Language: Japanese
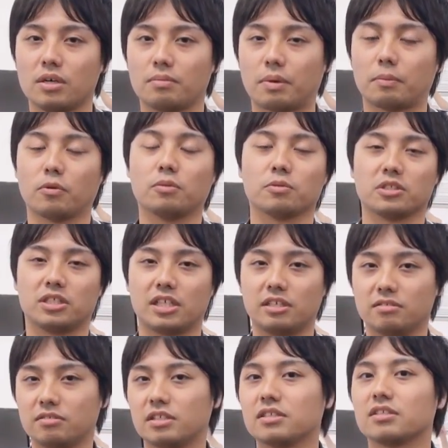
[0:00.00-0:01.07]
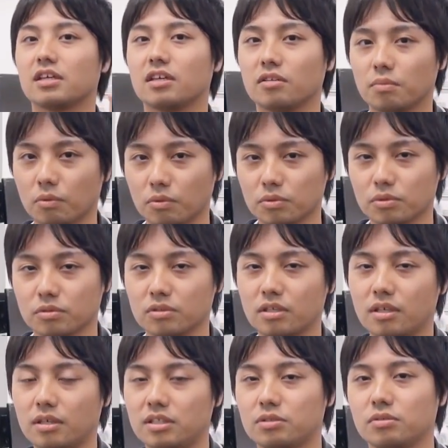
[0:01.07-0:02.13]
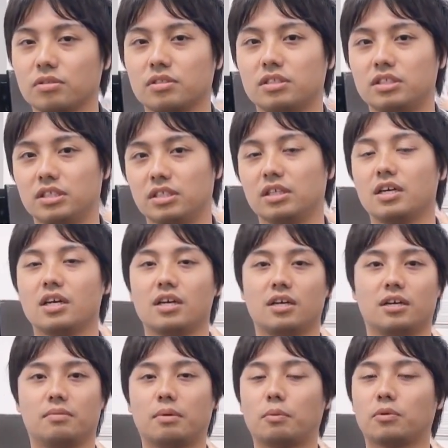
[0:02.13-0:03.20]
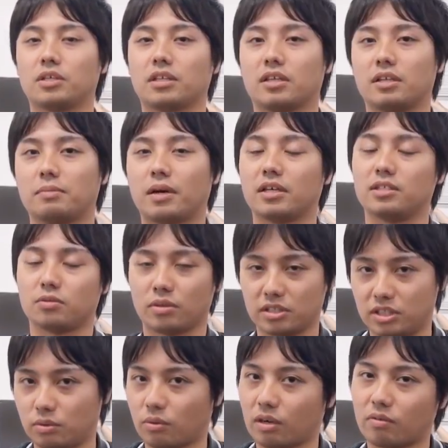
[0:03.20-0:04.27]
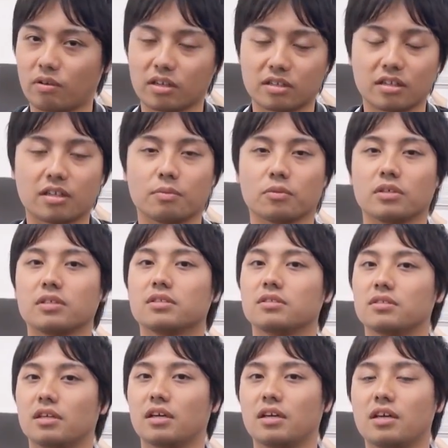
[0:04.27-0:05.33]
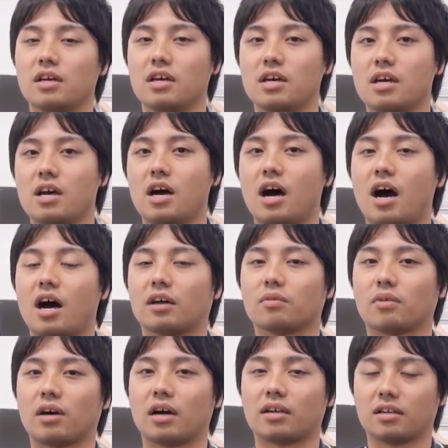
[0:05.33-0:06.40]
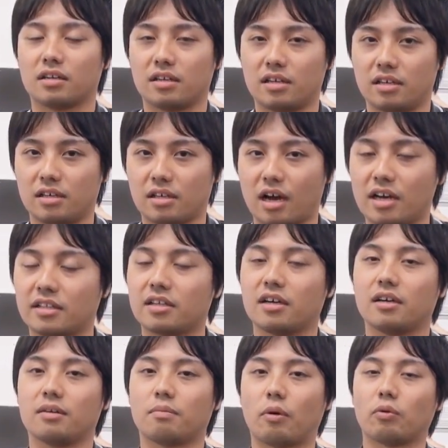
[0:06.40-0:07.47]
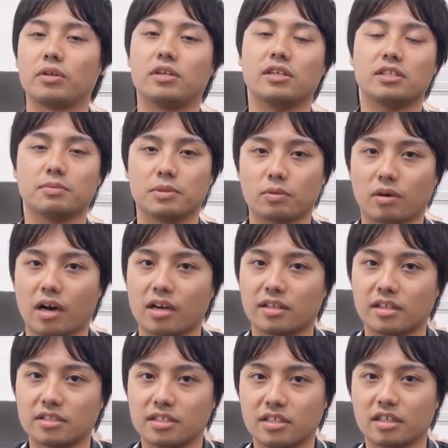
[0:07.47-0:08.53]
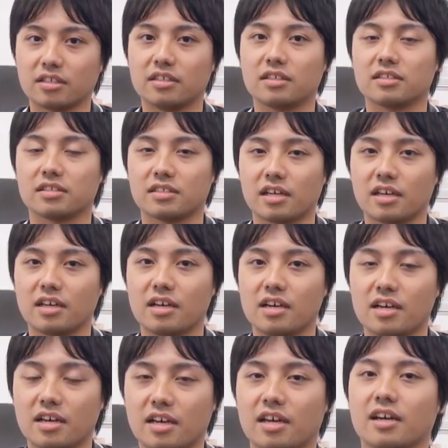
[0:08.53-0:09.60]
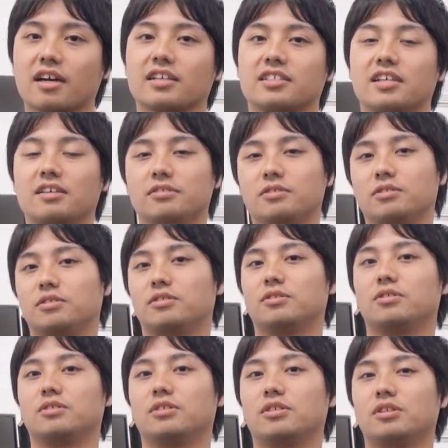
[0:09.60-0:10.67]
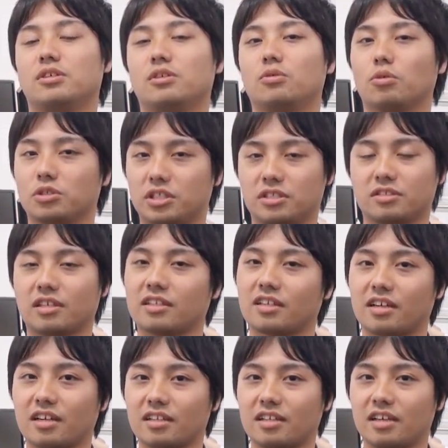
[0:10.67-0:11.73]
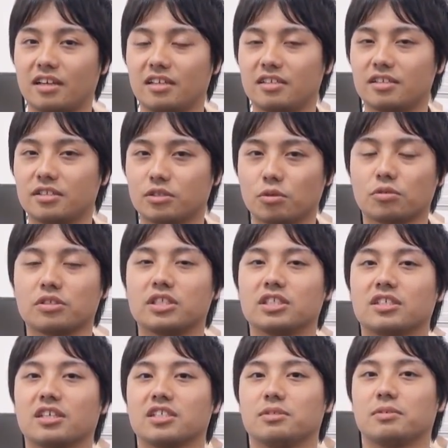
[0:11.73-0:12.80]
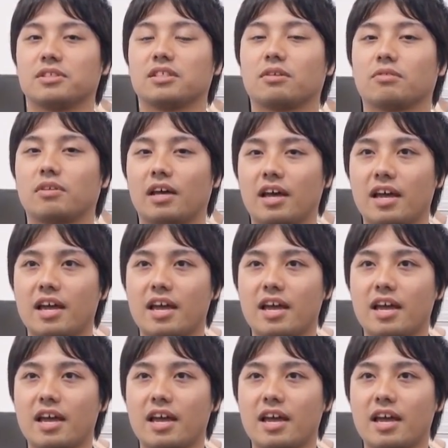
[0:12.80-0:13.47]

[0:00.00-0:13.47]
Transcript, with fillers: まあ、僕もしているんですけれどもそんな忙しい僕だったり、まあ、忙しい他の方でもですねあのか、えー、空いた、まあ、お昼休みとか空いた時間でですね、えー、稼げるロジックなんだなってすごく実感しましたので、